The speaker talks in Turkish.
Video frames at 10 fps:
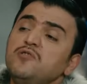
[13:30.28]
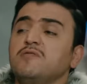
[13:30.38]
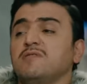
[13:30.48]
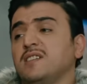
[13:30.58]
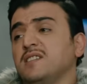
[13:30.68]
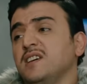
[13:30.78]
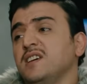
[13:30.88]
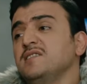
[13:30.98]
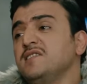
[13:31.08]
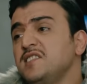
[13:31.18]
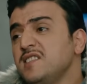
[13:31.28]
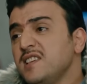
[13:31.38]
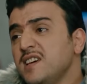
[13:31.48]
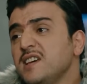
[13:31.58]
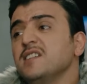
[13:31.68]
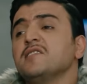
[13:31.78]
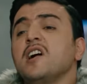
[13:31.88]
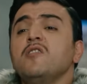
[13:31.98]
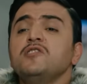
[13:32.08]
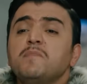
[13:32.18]
Çocuklar, sizinle
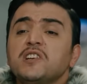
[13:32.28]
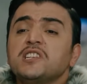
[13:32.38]
daha önce